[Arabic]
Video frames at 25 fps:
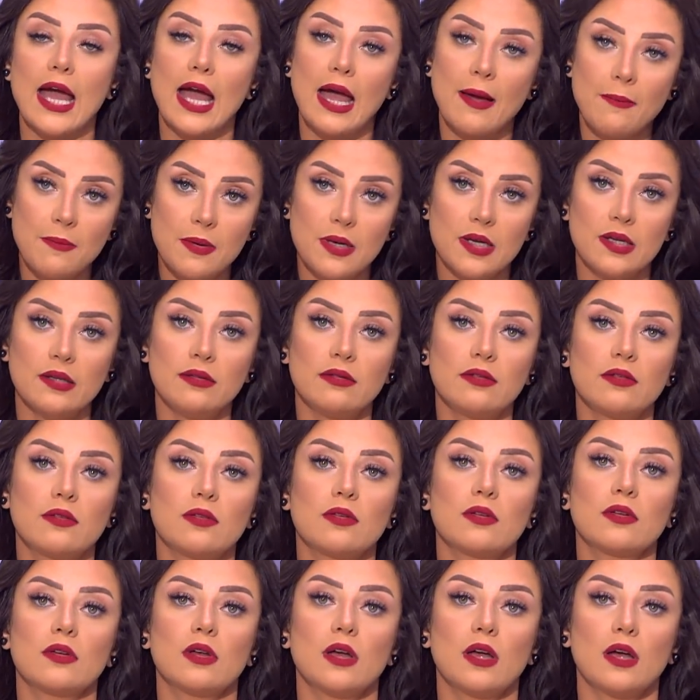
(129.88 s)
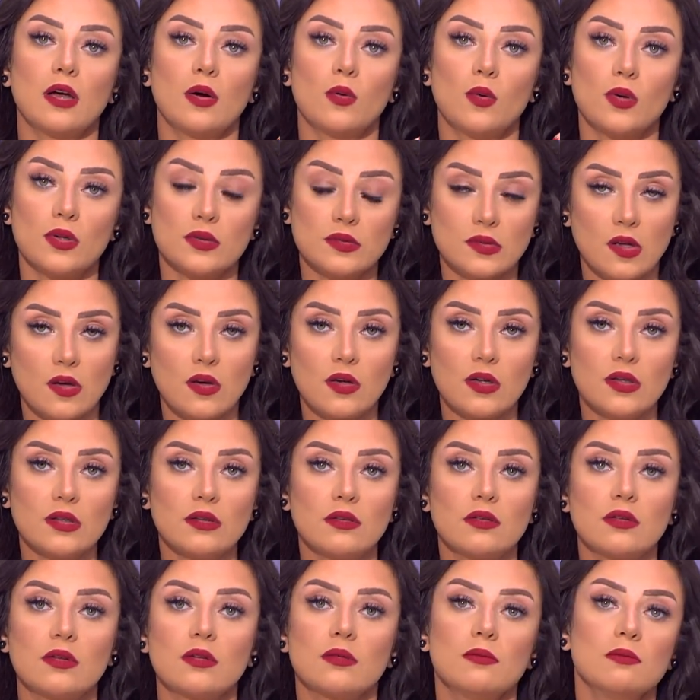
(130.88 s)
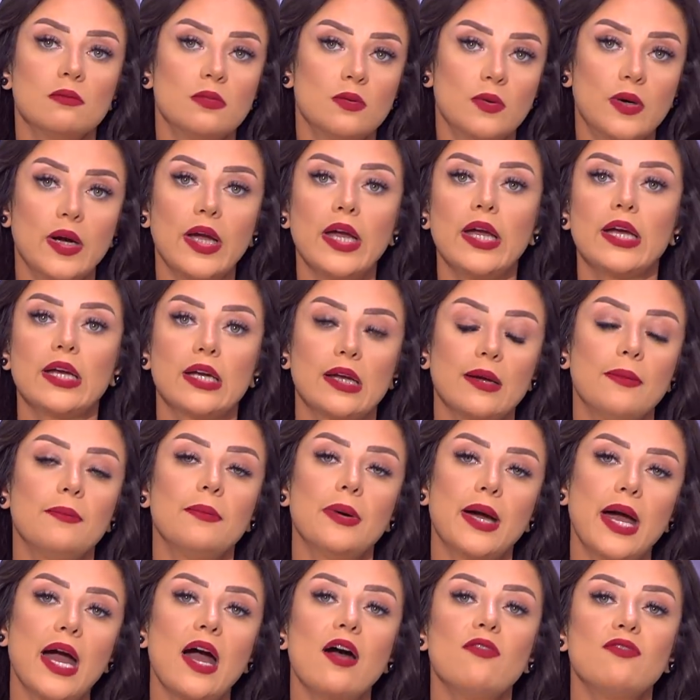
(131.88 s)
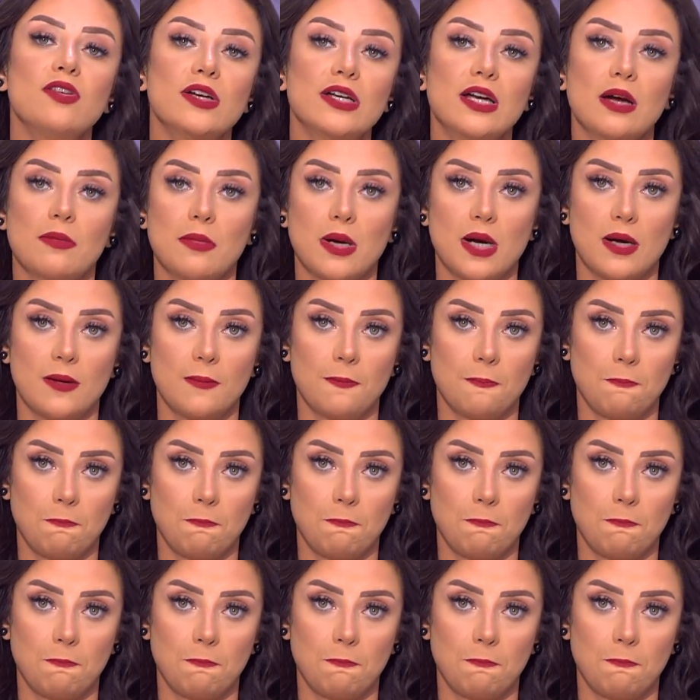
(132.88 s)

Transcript: قابلت او التقت بواحد كان معاها في الجامعه